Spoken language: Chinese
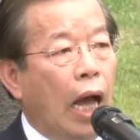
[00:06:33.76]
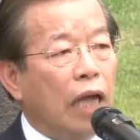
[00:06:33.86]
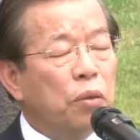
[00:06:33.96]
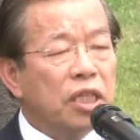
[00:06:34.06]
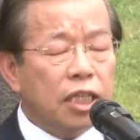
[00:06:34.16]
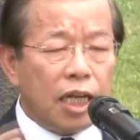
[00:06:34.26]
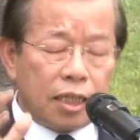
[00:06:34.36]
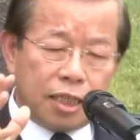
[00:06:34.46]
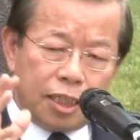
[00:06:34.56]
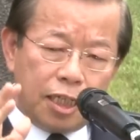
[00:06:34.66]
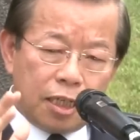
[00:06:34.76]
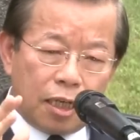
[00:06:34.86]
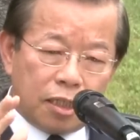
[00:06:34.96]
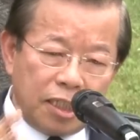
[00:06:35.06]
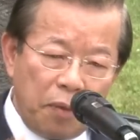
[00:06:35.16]
啊，对这个死
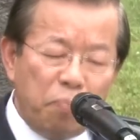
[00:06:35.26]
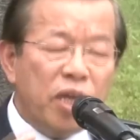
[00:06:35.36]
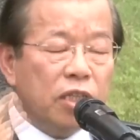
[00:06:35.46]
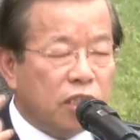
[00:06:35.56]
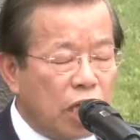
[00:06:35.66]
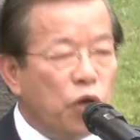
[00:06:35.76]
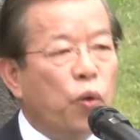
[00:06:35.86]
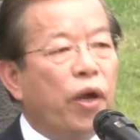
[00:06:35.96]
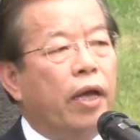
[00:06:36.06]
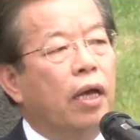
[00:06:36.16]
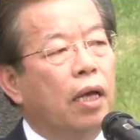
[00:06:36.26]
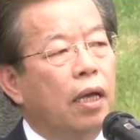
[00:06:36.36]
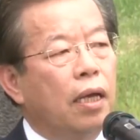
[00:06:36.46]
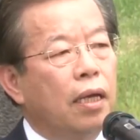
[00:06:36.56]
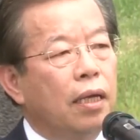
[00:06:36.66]
生命的珍贵，
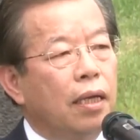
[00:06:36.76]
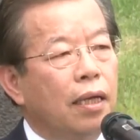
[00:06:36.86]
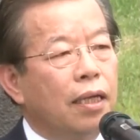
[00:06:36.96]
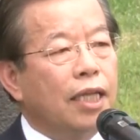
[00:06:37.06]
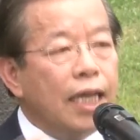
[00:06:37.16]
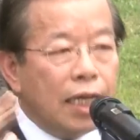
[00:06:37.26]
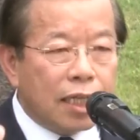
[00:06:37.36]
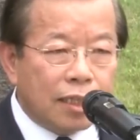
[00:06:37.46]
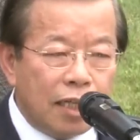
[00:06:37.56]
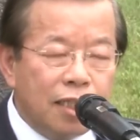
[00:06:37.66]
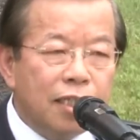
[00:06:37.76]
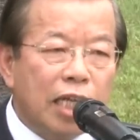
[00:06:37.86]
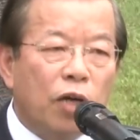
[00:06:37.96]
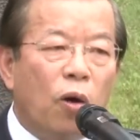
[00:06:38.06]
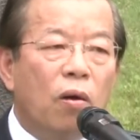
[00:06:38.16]
第二个层次
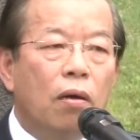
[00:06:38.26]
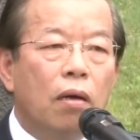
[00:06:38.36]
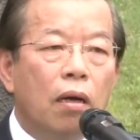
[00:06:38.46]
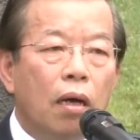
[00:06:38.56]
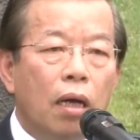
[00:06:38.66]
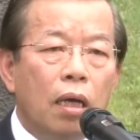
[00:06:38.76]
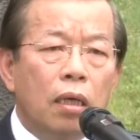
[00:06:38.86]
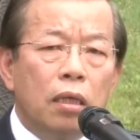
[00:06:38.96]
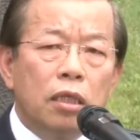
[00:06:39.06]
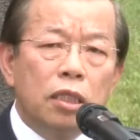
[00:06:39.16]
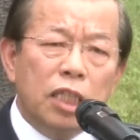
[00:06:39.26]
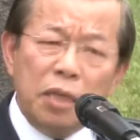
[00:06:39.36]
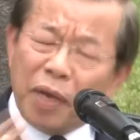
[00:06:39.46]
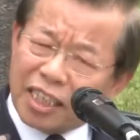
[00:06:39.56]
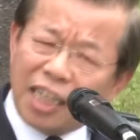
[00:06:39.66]
则讲，
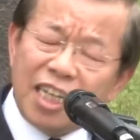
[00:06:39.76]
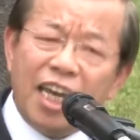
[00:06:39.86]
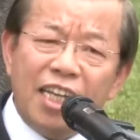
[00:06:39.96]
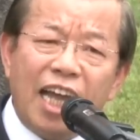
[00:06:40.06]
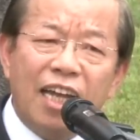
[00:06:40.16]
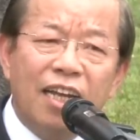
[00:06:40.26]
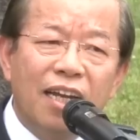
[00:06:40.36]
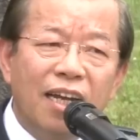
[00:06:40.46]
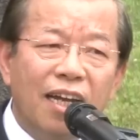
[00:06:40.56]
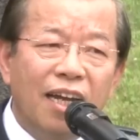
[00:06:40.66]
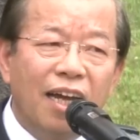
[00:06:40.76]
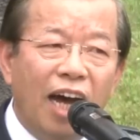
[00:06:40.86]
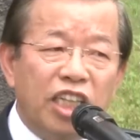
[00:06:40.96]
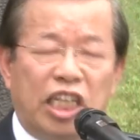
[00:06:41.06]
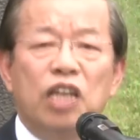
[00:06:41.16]
性命才能记得，
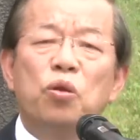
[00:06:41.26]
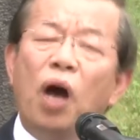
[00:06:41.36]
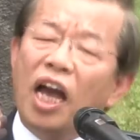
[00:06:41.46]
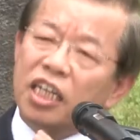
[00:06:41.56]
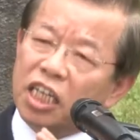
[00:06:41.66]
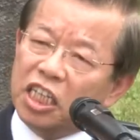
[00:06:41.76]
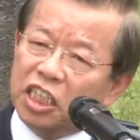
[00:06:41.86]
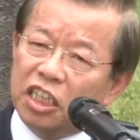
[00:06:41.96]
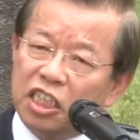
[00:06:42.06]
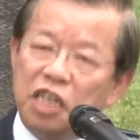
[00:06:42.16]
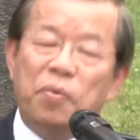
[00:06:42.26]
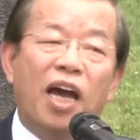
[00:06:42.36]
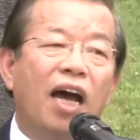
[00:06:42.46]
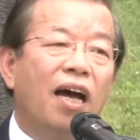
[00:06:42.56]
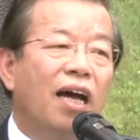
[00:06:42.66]
啊，谁种爱牺牲性
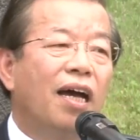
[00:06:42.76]
命，